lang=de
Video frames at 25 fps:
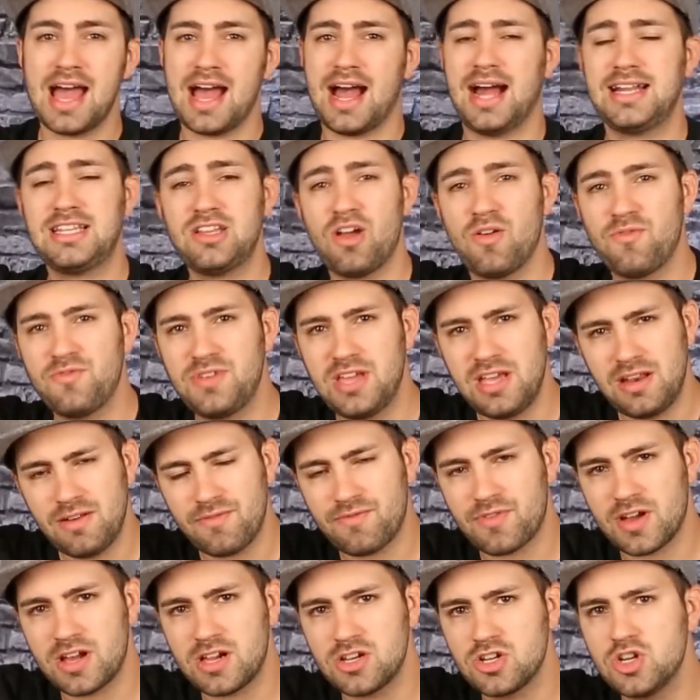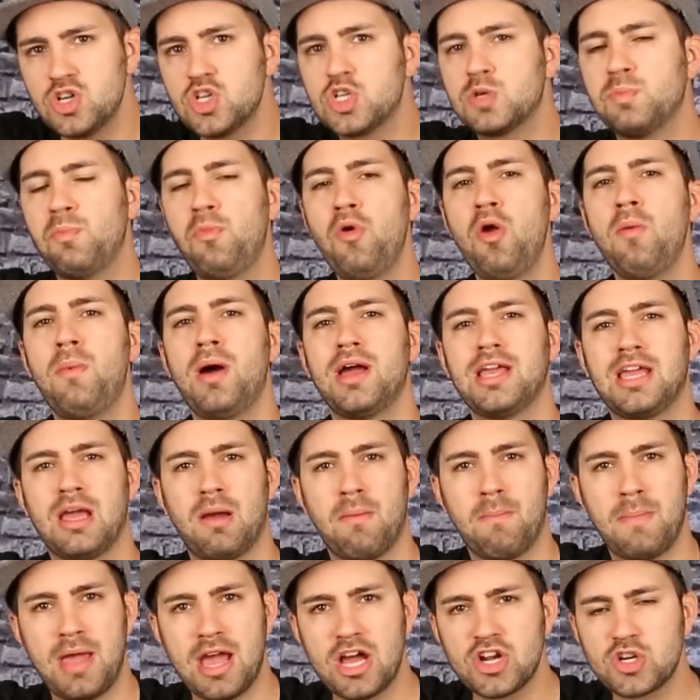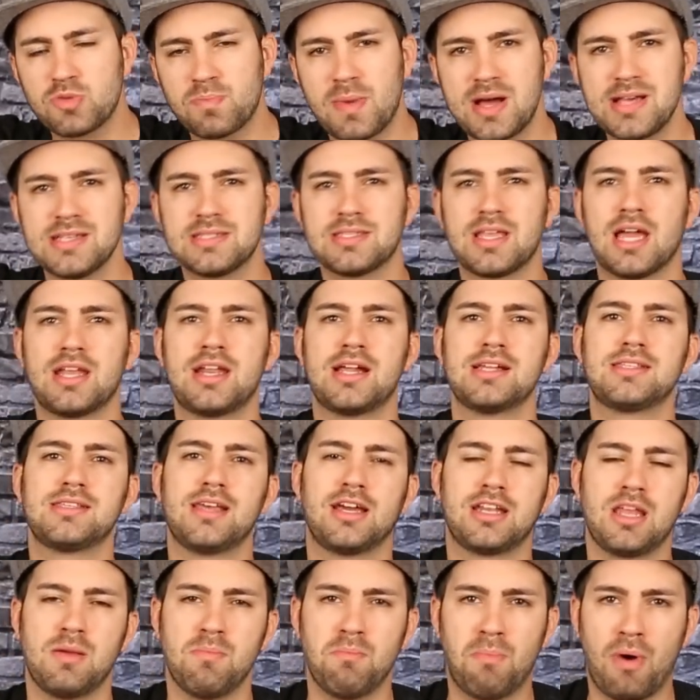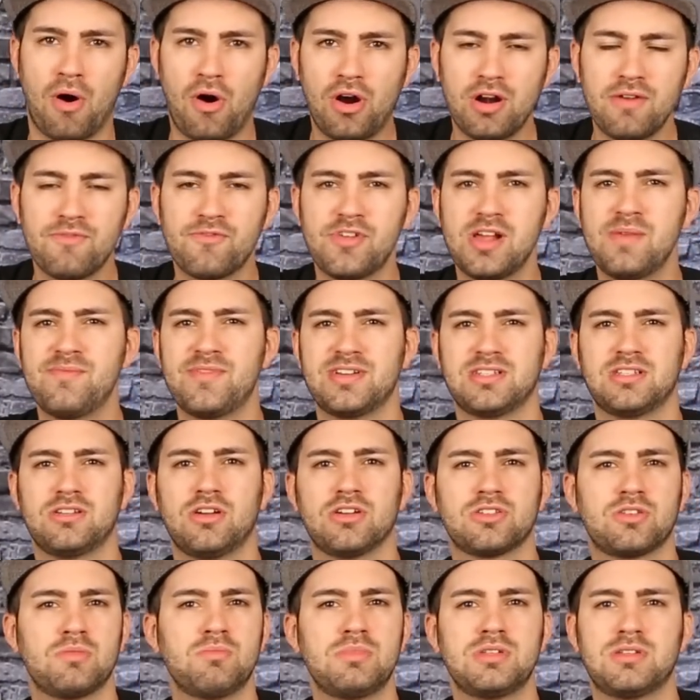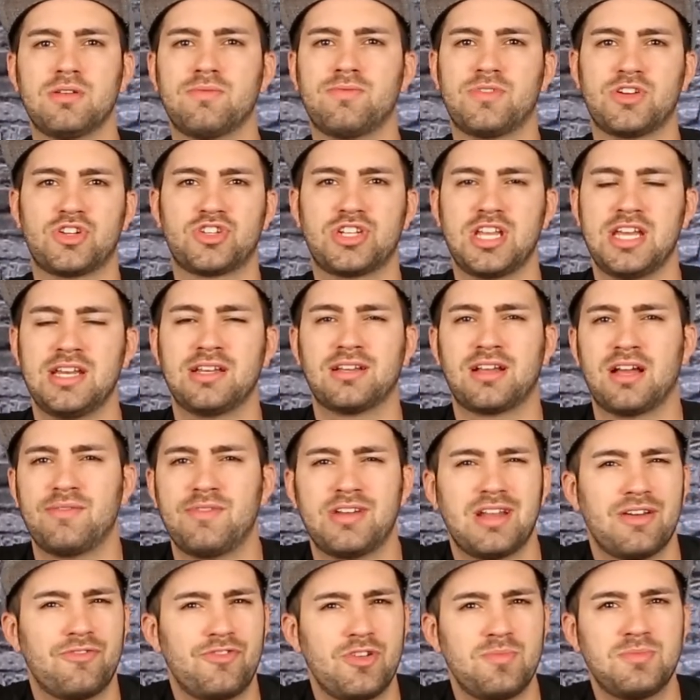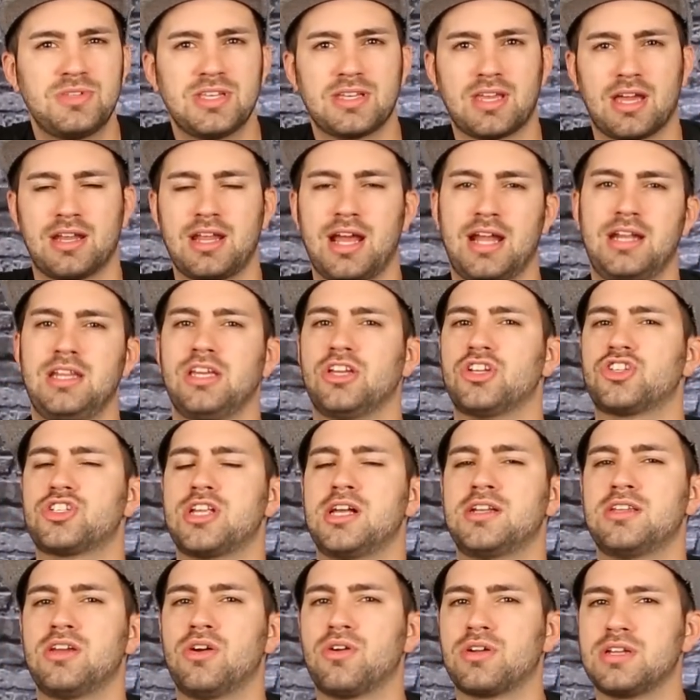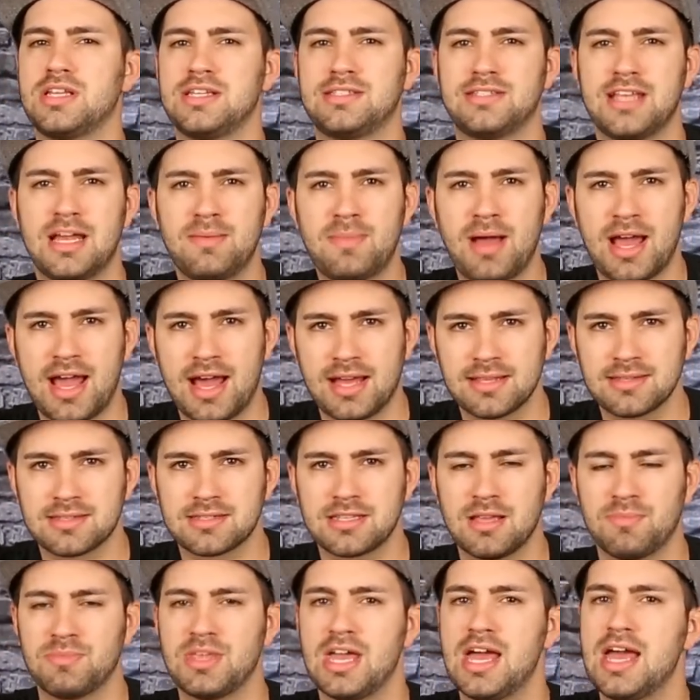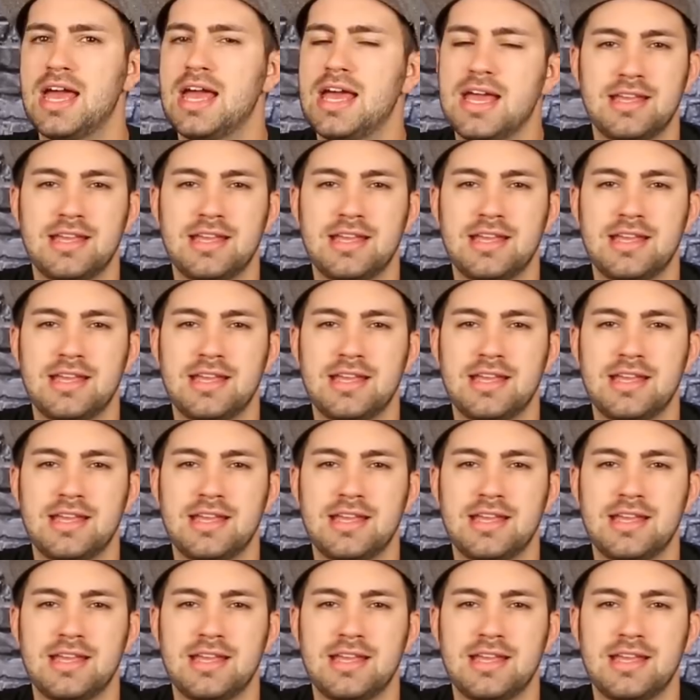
Hat auf jeden Fall spürbar hier mehr Spaß dran als an dem Born-Film, was ich auch so ein bisschen verstehen kann, weil der Film sich an einigen Stellen hier auch nicht selber ernst nimmt.